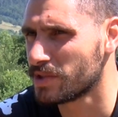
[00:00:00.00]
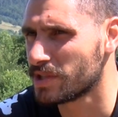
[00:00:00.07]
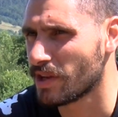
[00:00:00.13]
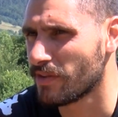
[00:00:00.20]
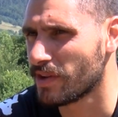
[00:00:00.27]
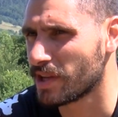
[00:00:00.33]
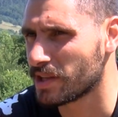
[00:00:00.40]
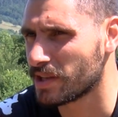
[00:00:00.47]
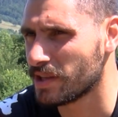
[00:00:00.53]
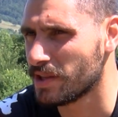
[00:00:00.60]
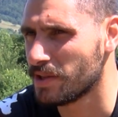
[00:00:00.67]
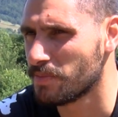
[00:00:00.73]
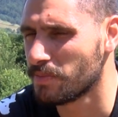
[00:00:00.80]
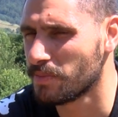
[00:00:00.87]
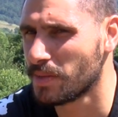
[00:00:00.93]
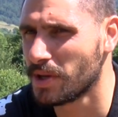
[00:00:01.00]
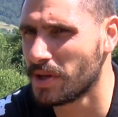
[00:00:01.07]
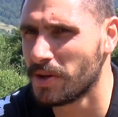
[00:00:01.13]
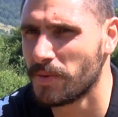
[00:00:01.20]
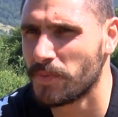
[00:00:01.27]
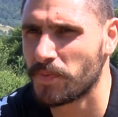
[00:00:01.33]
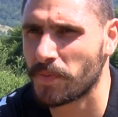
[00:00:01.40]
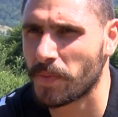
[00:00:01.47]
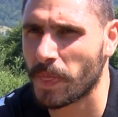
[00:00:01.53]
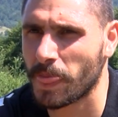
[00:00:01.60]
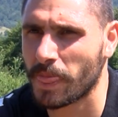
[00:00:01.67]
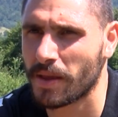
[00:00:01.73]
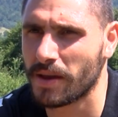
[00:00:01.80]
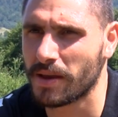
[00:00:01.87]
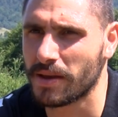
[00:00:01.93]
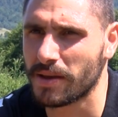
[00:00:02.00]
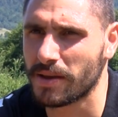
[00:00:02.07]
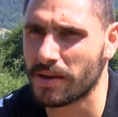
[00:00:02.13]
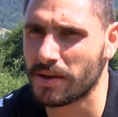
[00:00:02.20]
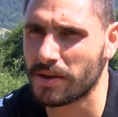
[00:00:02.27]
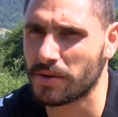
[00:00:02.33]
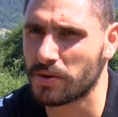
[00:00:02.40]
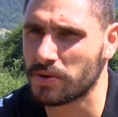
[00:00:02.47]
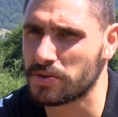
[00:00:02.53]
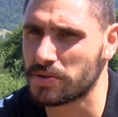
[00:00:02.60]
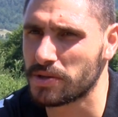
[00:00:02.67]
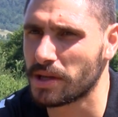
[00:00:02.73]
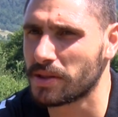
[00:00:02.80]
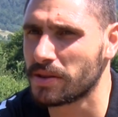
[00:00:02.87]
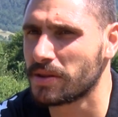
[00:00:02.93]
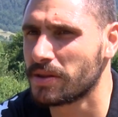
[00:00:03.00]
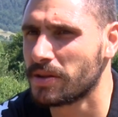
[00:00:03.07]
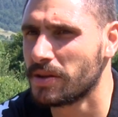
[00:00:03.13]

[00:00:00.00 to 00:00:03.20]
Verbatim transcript: Severek giydim. Ee, o yüzden